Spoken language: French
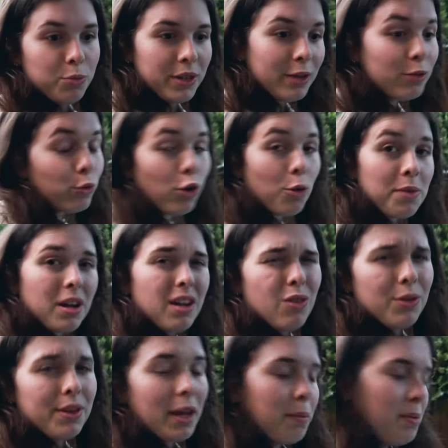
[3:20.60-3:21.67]
peut-être qu'on dormira
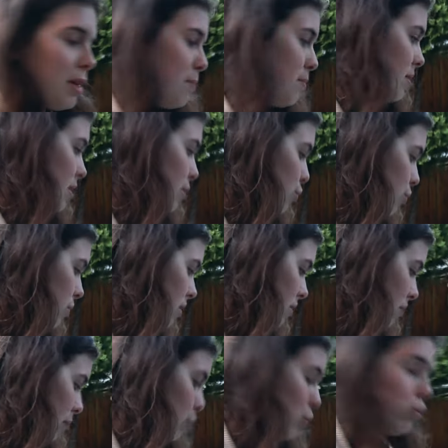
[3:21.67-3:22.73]
en Airbnb et tout
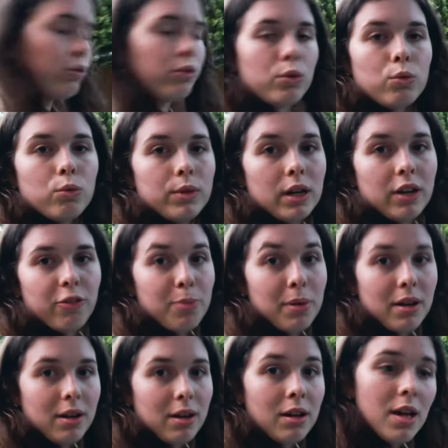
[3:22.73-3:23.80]
si vraiment on sent qu'on n'arrive
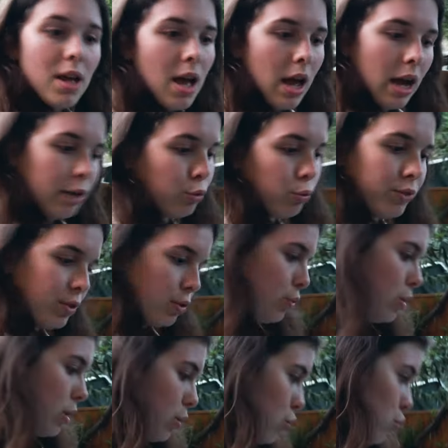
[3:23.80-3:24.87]
pas à, à trouver
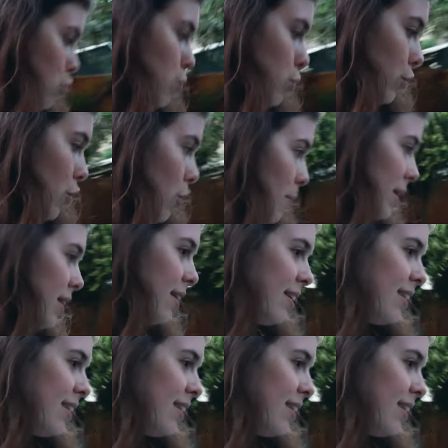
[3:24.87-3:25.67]
d'endroit cool pour dormir.